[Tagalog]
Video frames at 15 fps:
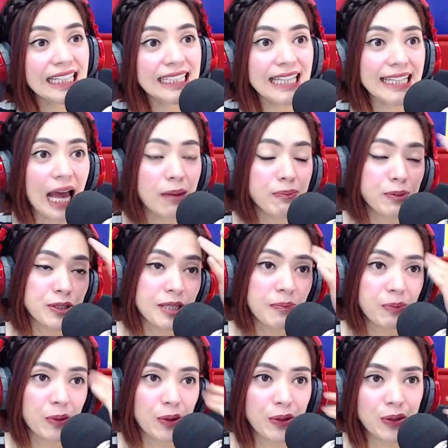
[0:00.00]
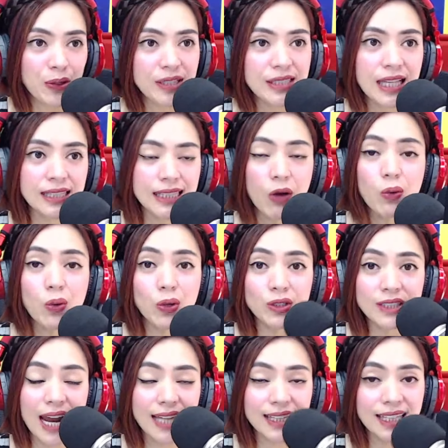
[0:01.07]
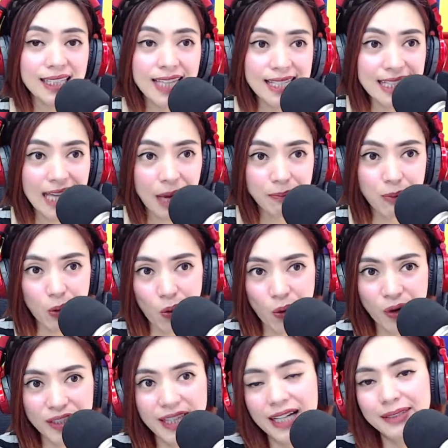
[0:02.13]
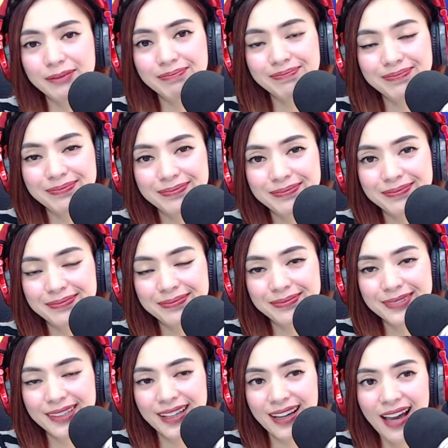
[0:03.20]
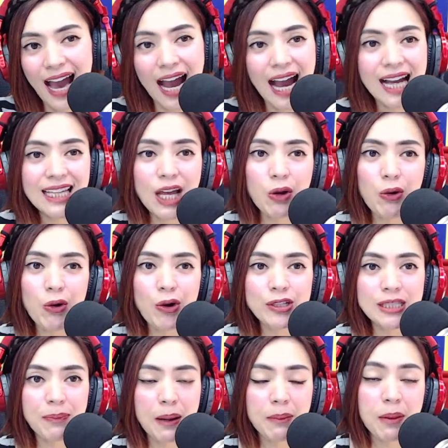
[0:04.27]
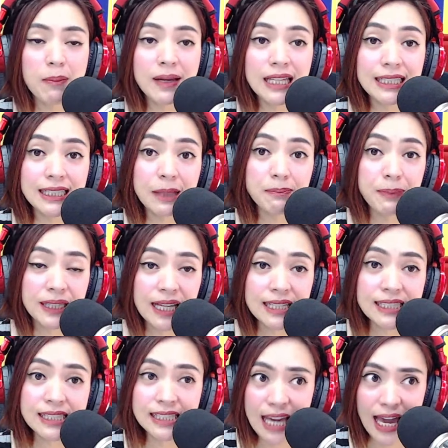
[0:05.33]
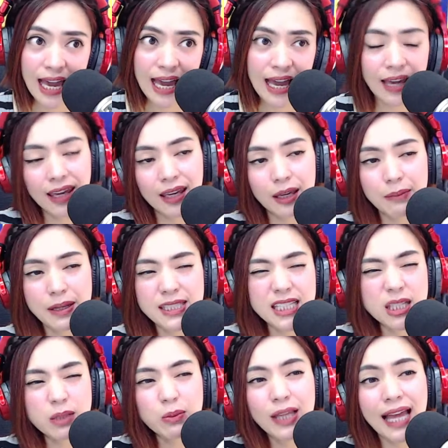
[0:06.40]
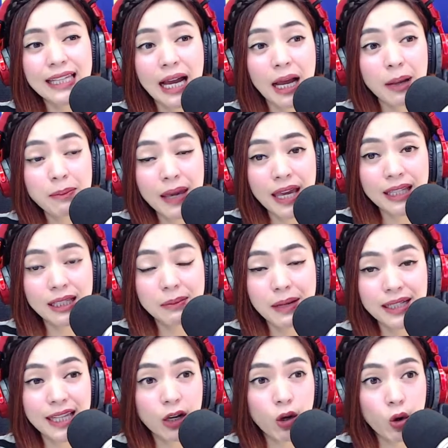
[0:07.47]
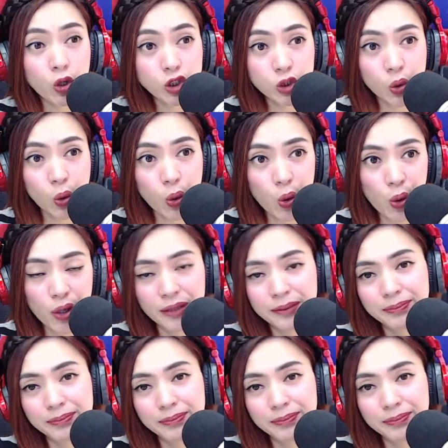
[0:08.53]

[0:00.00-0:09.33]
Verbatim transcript: natapos na po yung isang taong kontrata niya sa abroad. Akala ko sa pagbabalik ng Pinas niya, eh, magsisimula na kami na magnegosyo.